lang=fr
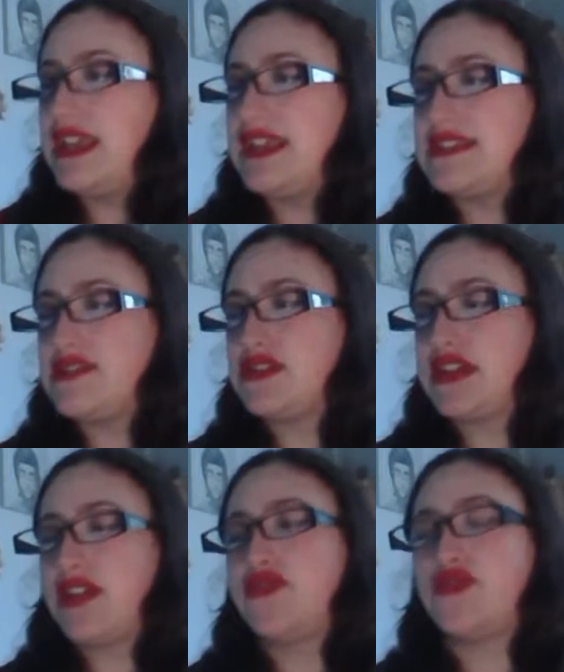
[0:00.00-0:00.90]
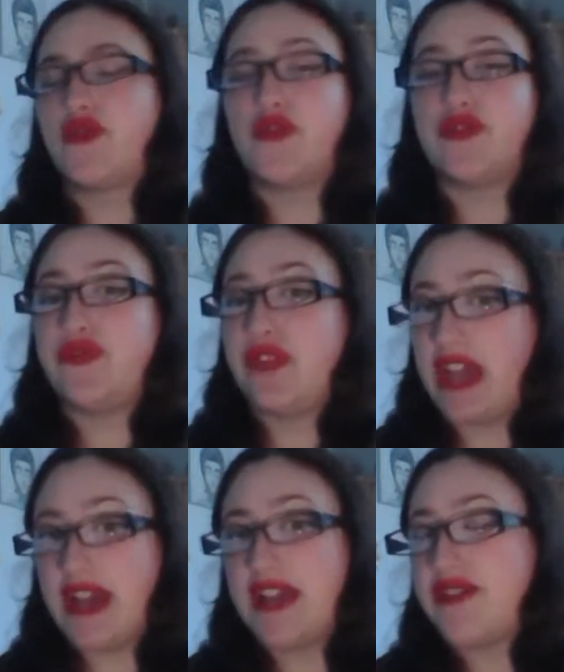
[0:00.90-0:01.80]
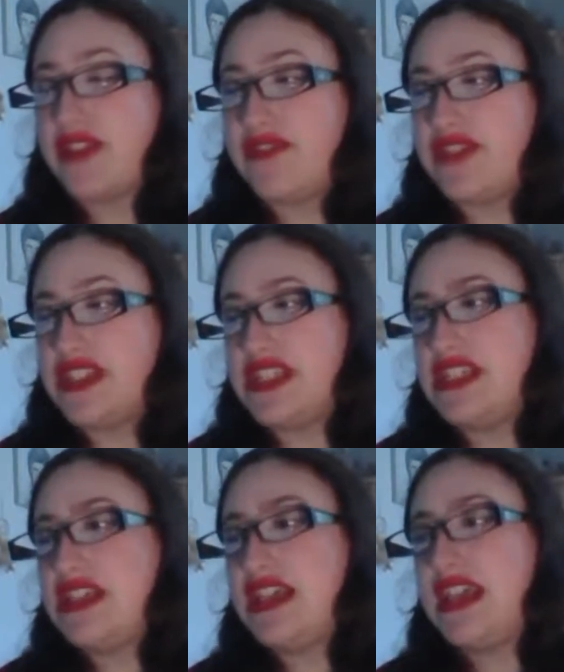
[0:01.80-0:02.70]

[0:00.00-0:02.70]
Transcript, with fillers: Il existe une carte de Choco Grenouille à son effigie